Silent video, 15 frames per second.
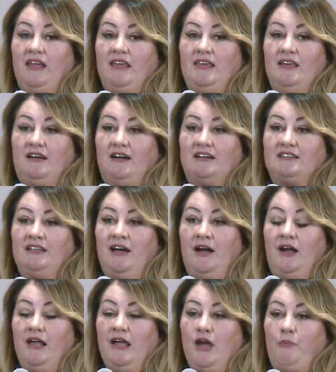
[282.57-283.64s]
И
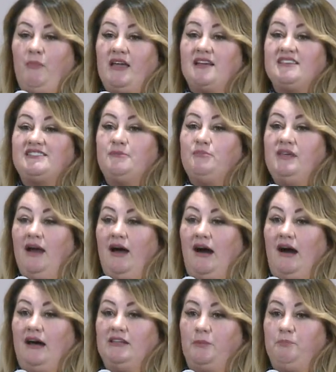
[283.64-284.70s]
когда моя
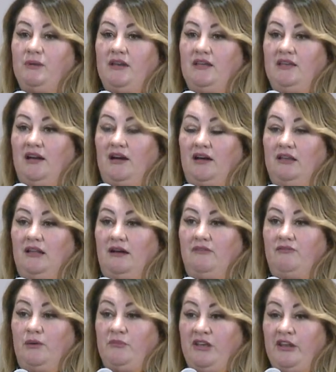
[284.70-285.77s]
семья, она переехала
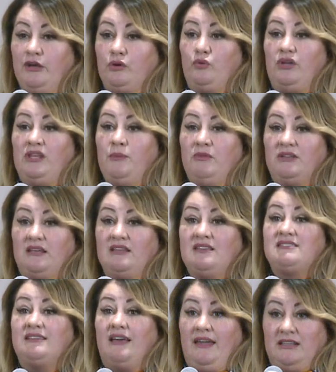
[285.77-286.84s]
в Америку именно
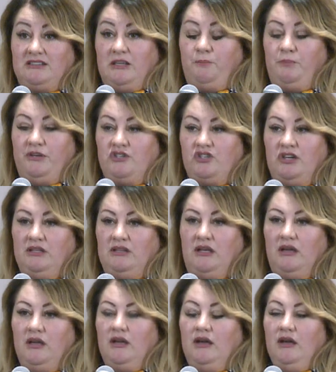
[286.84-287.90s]
из-за этой причины,